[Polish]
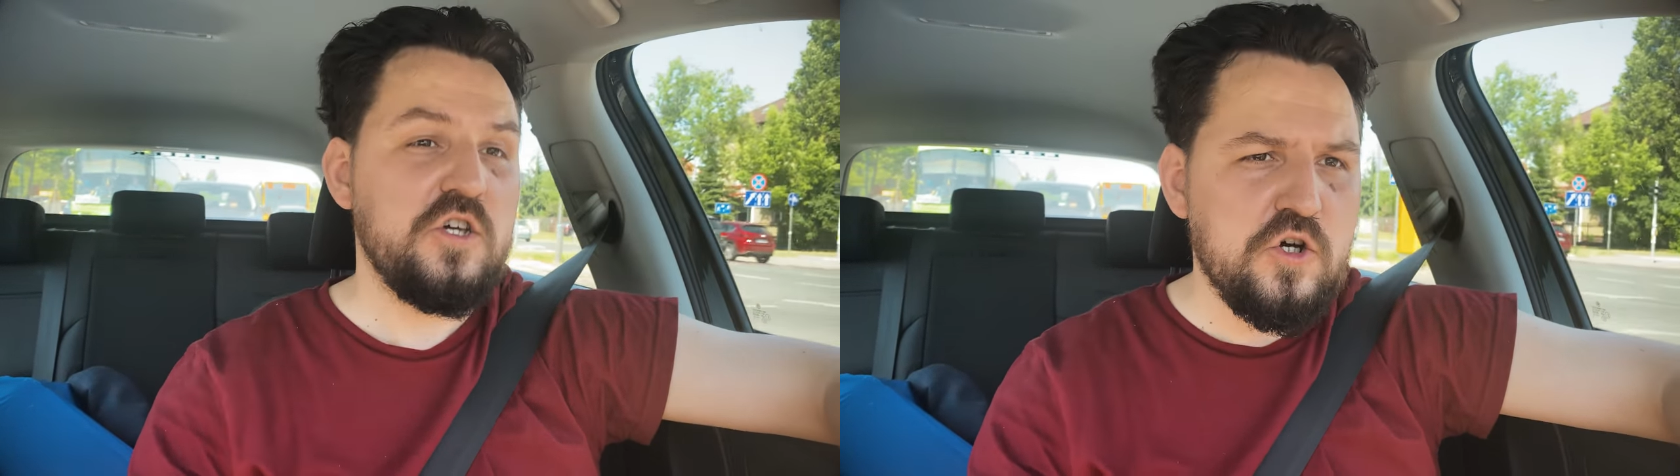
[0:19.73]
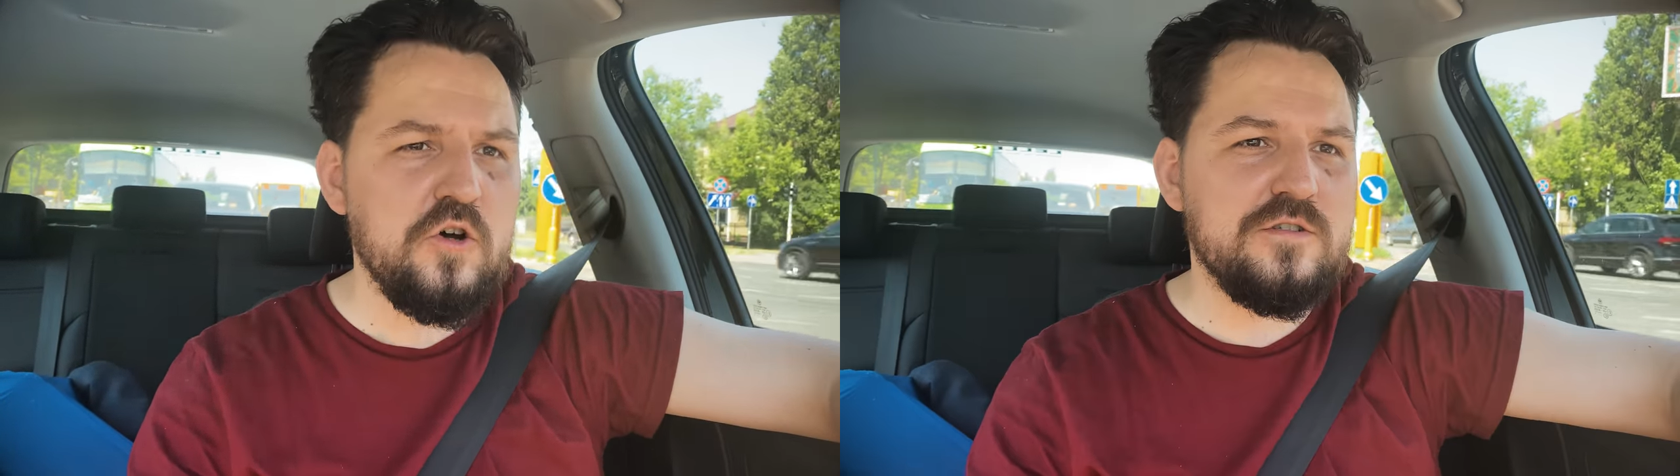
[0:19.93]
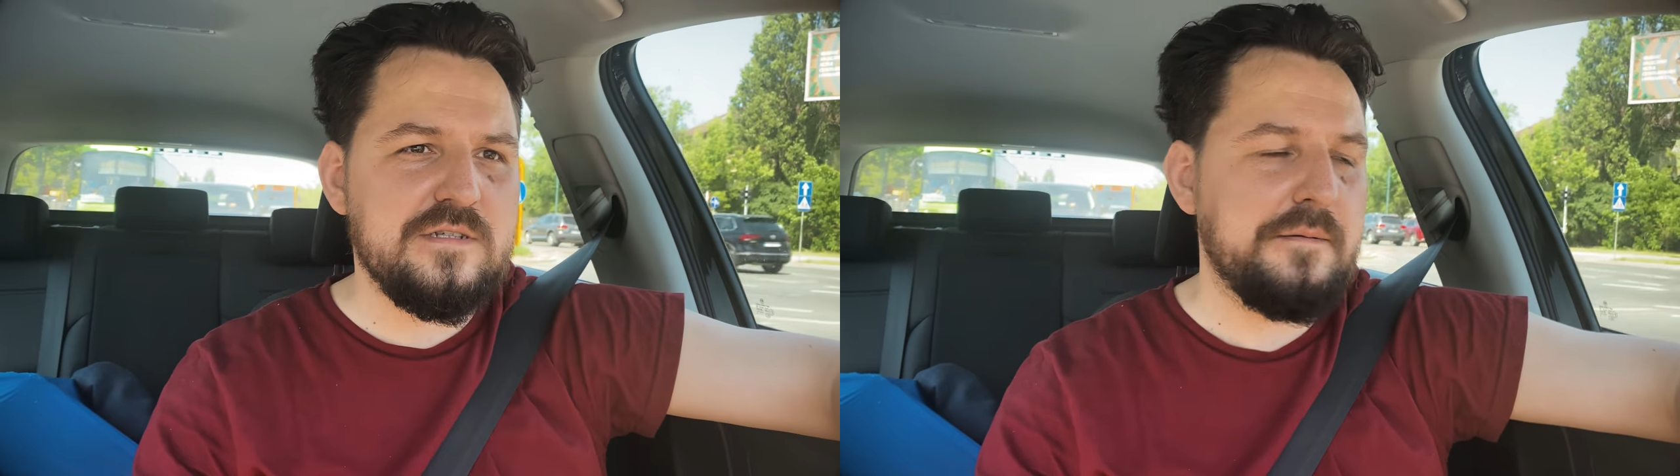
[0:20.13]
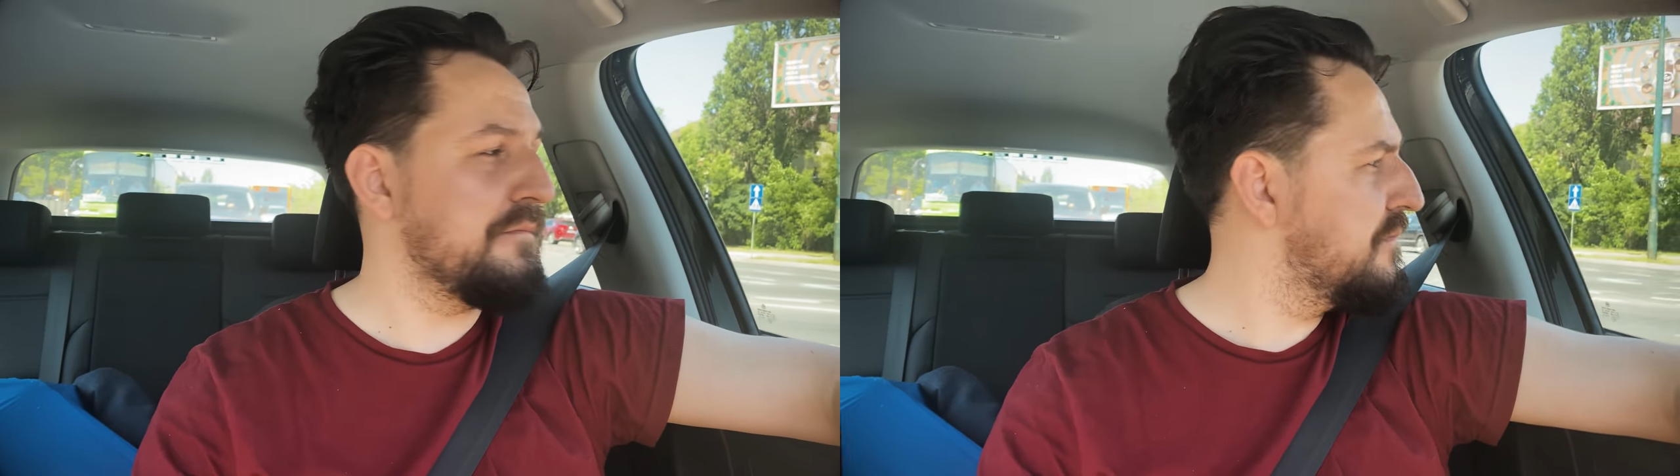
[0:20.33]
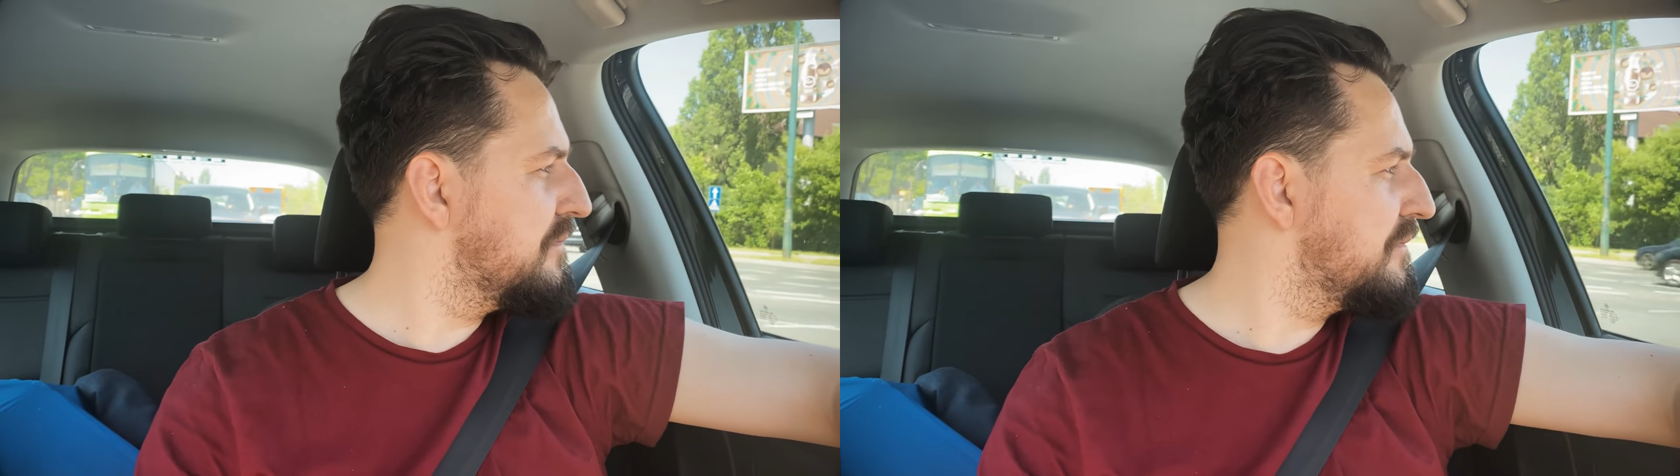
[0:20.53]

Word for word: i hostem